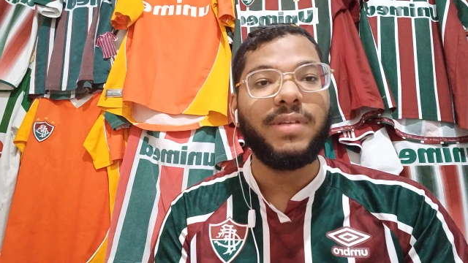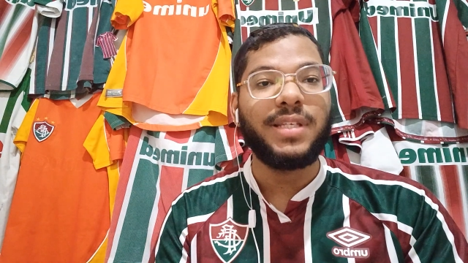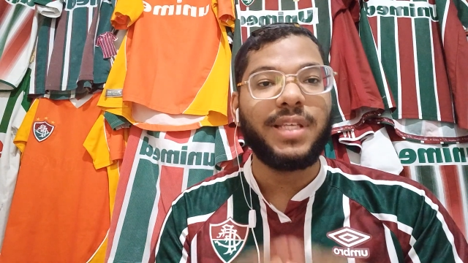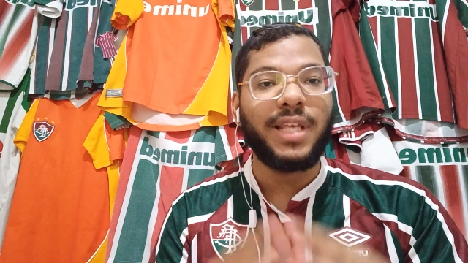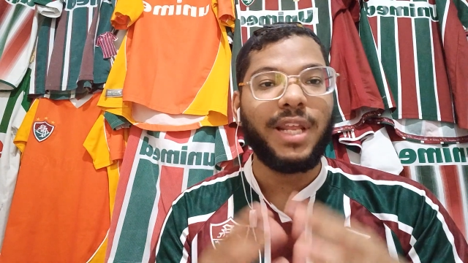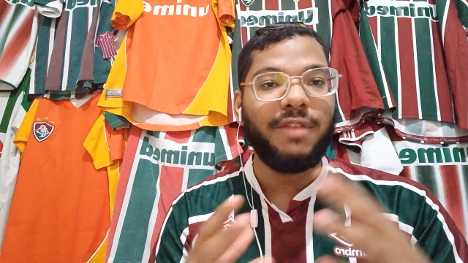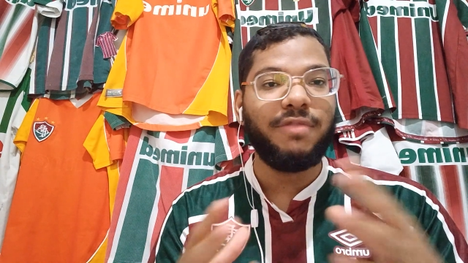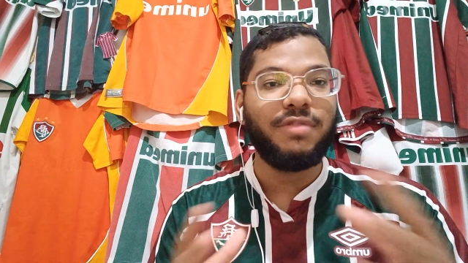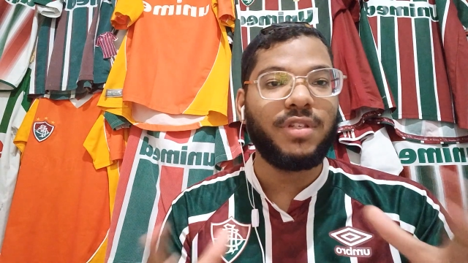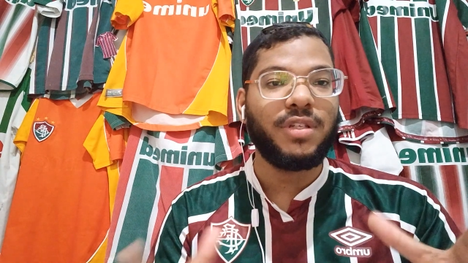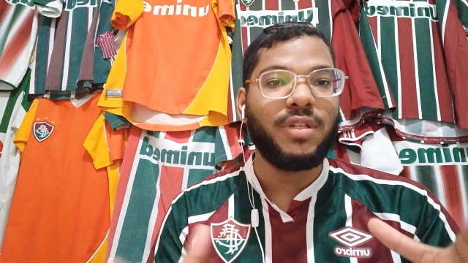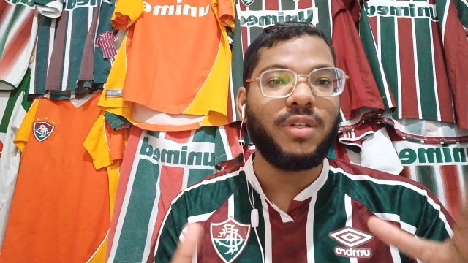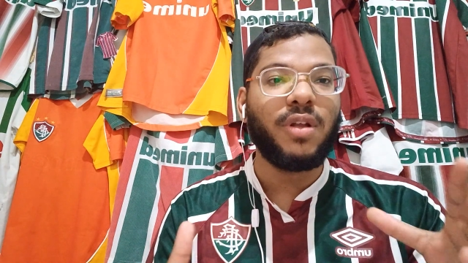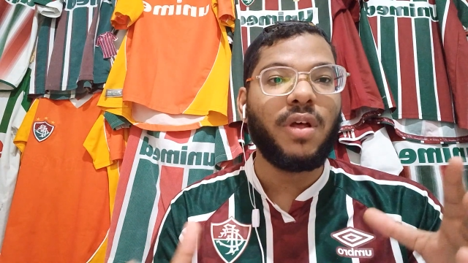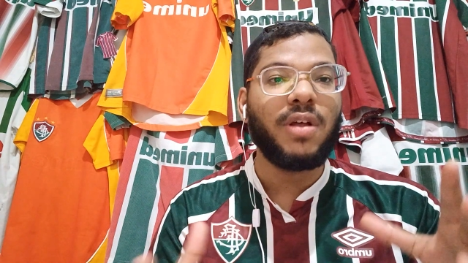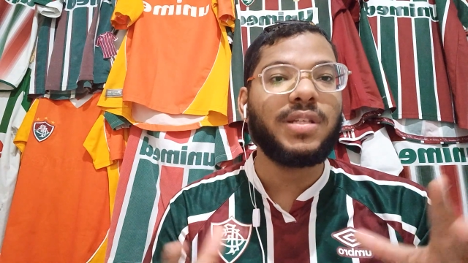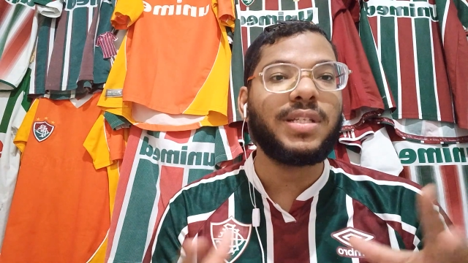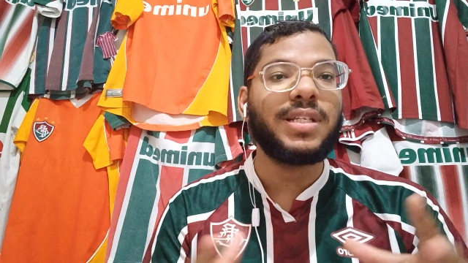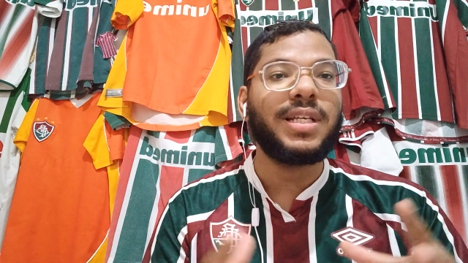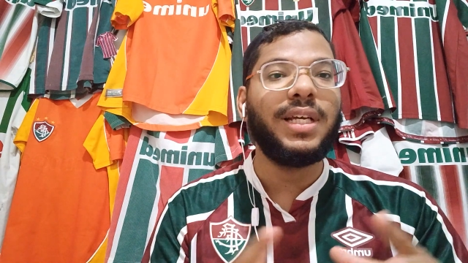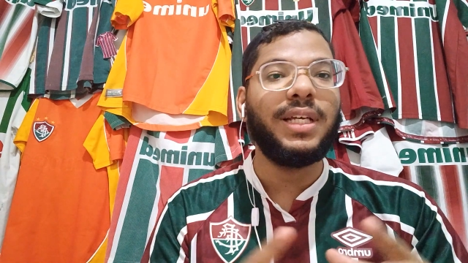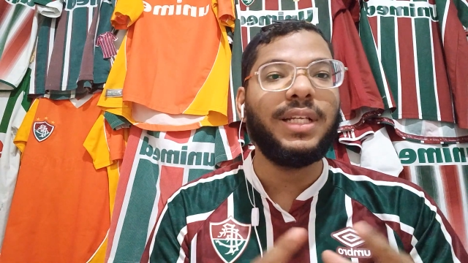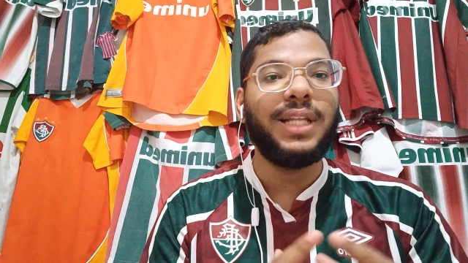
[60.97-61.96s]
inscreva-se no
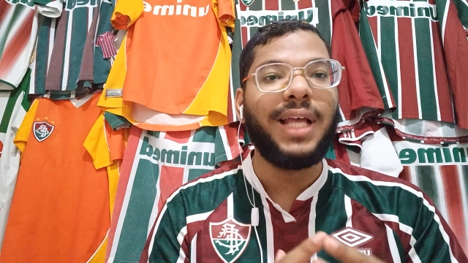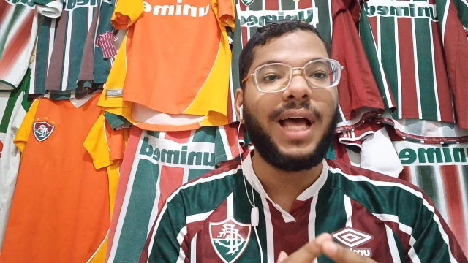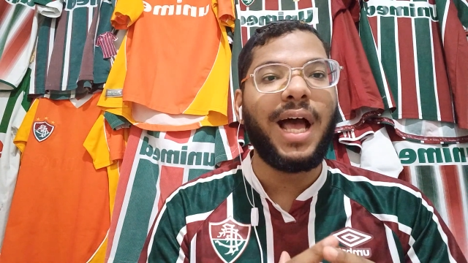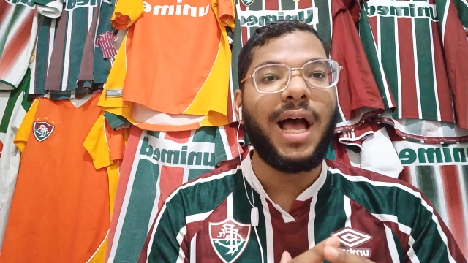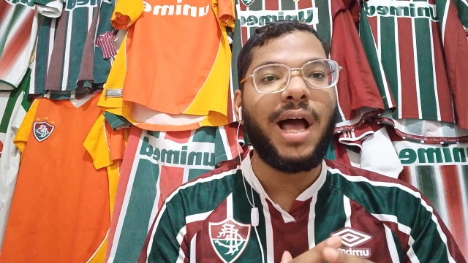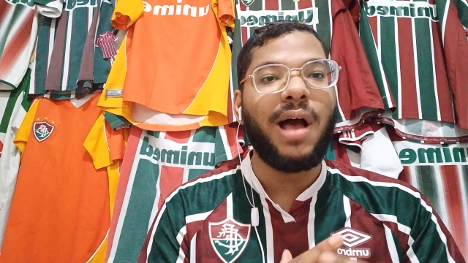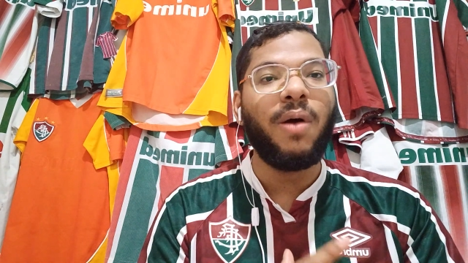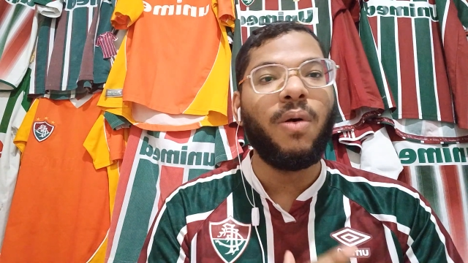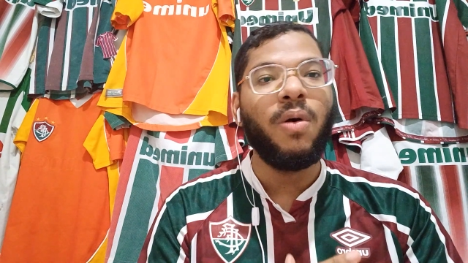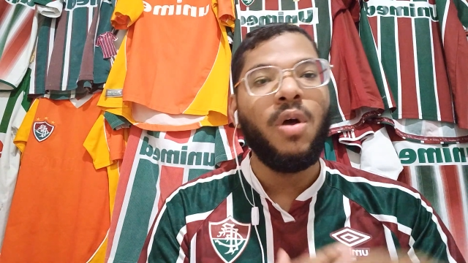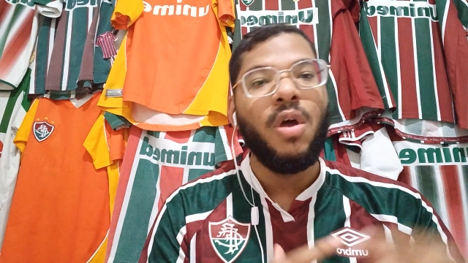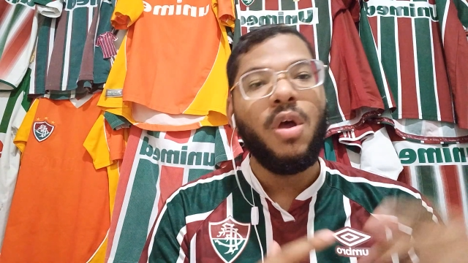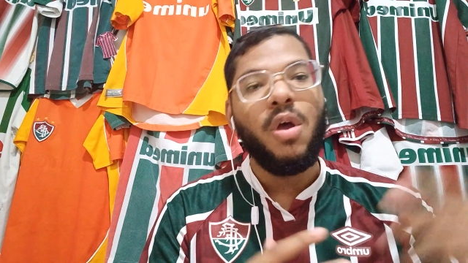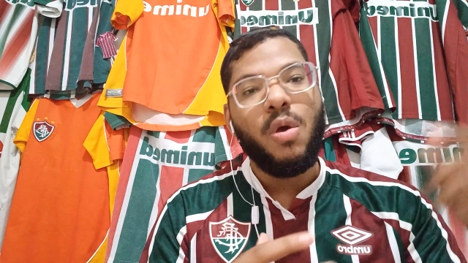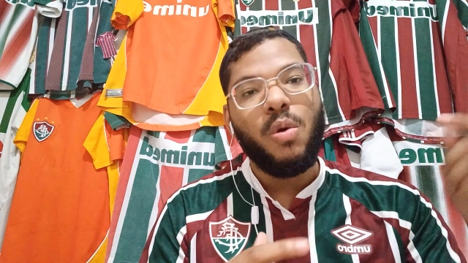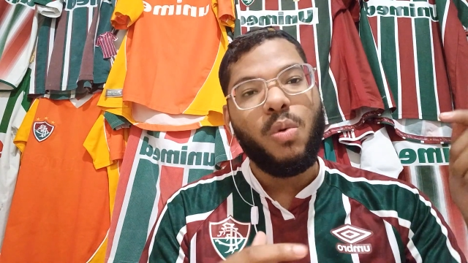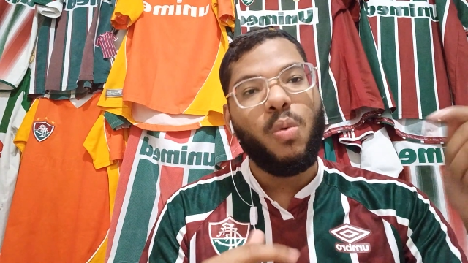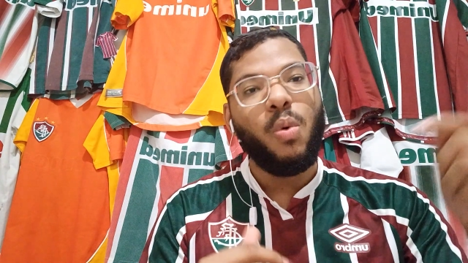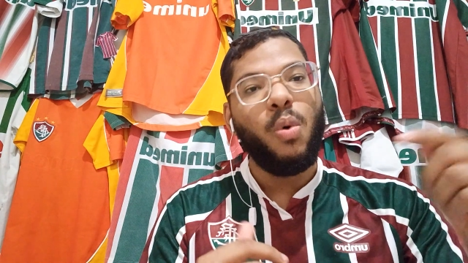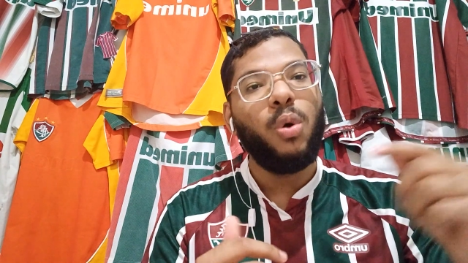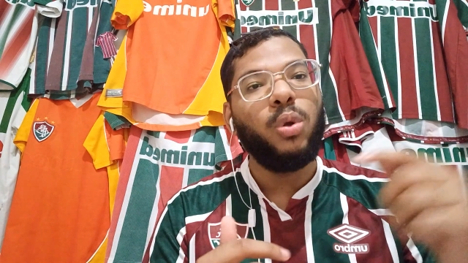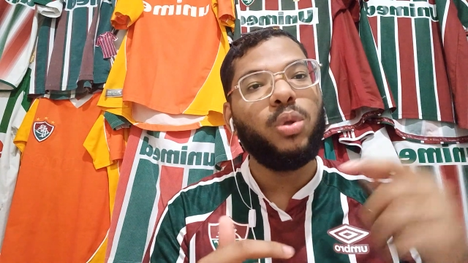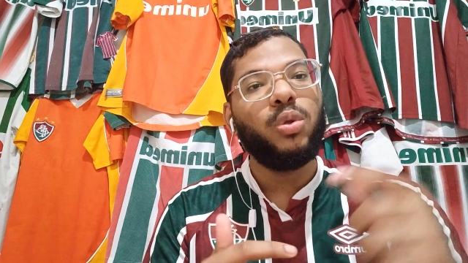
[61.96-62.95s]
nosso canal,
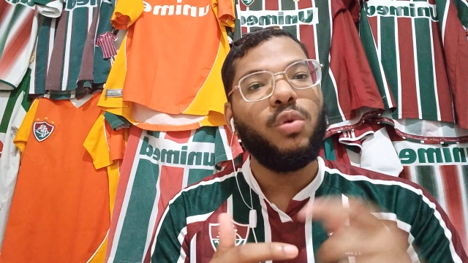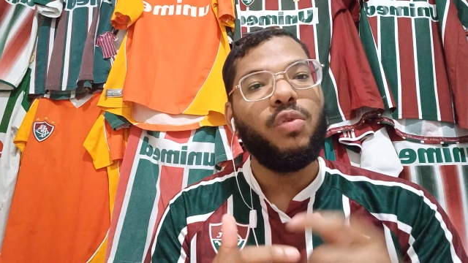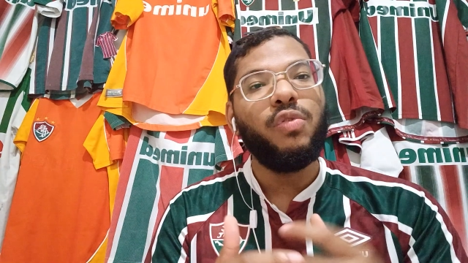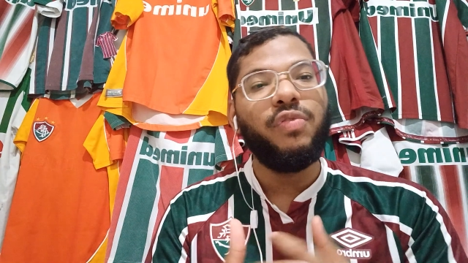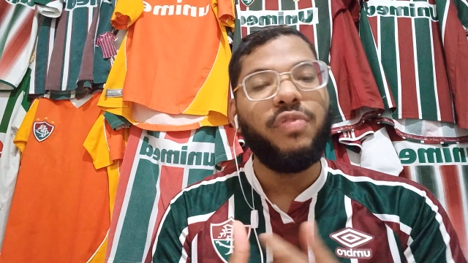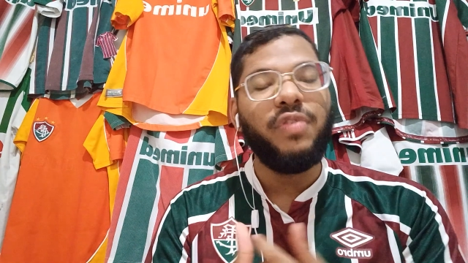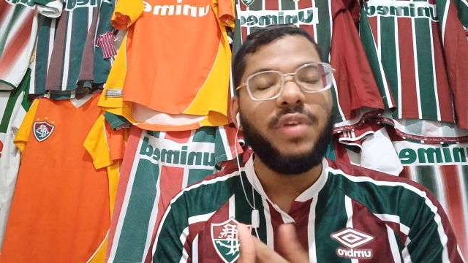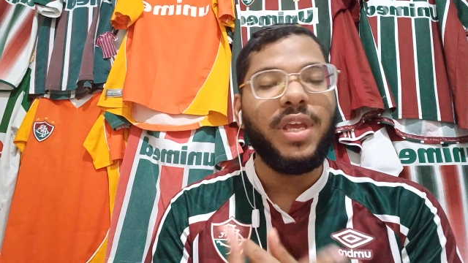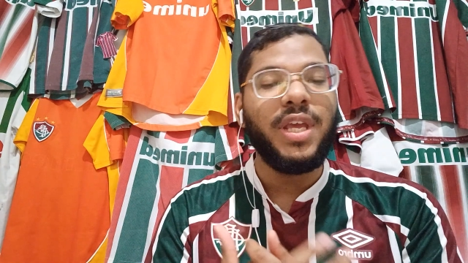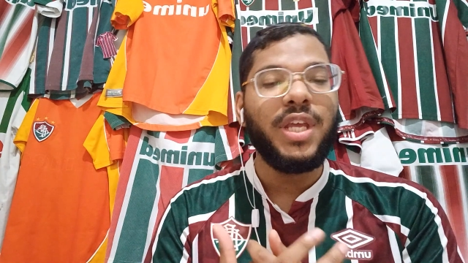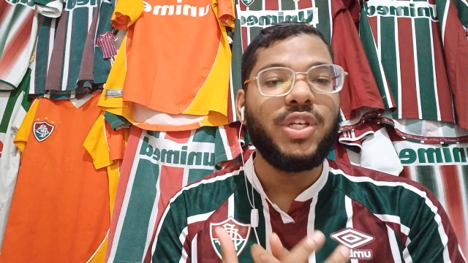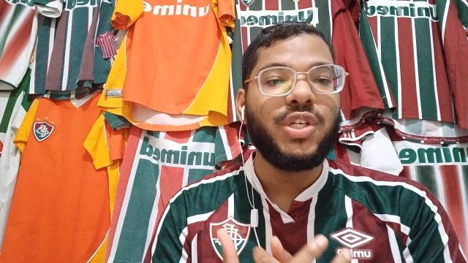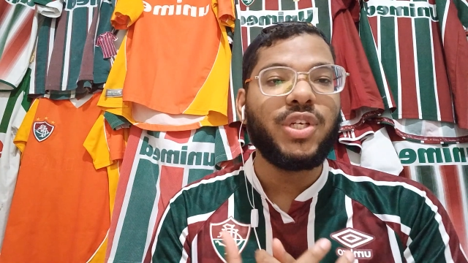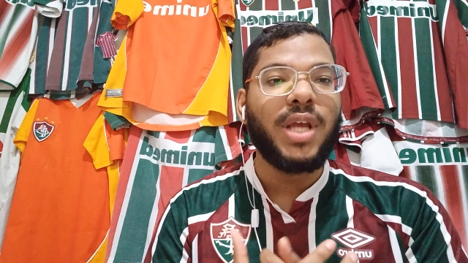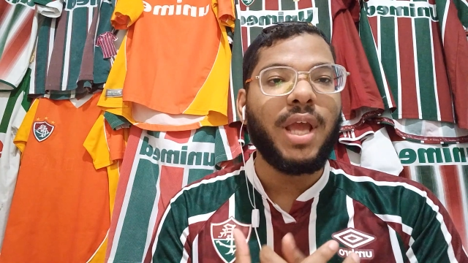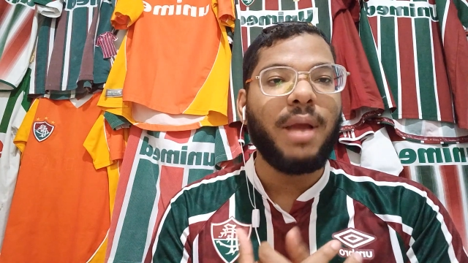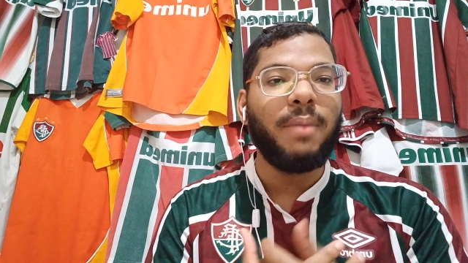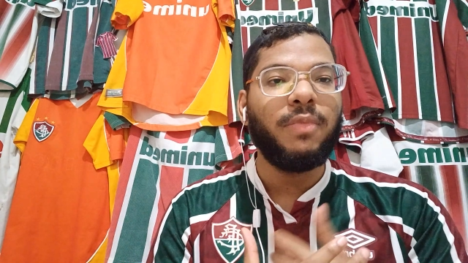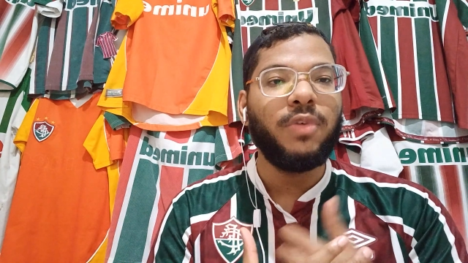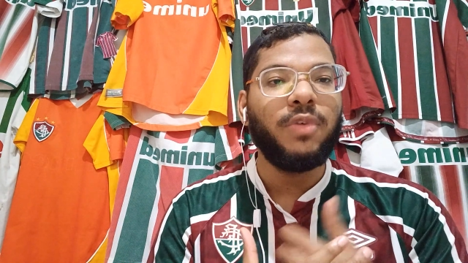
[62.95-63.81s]
curta o vídeo que é